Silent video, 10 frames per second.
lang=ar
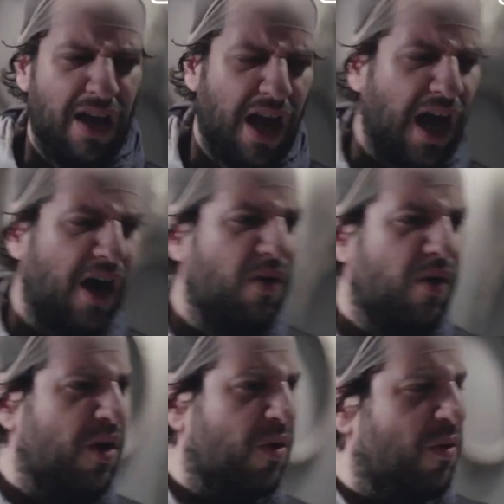لا حول
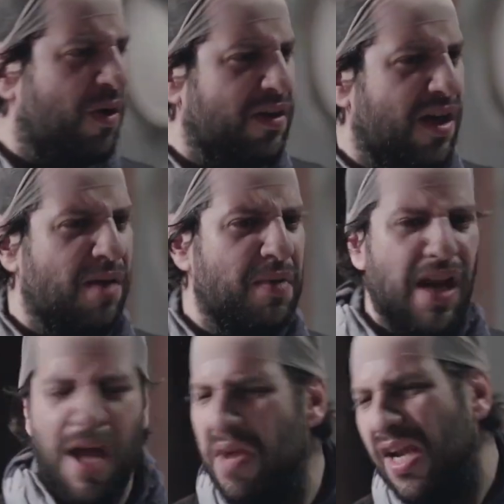ولا قوه الا
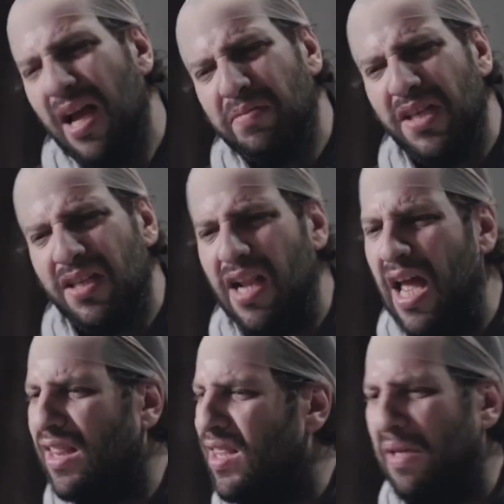بالله مين جاب سيره
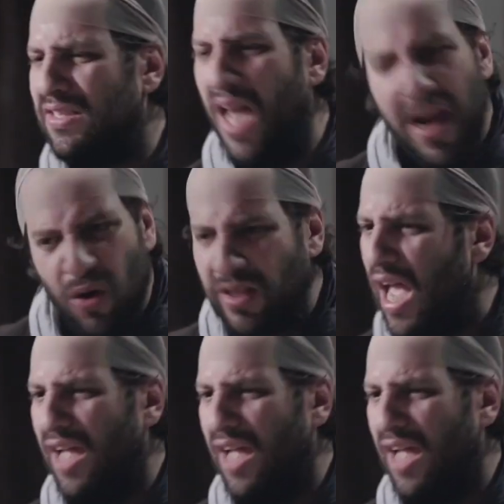القتل بس انا قلت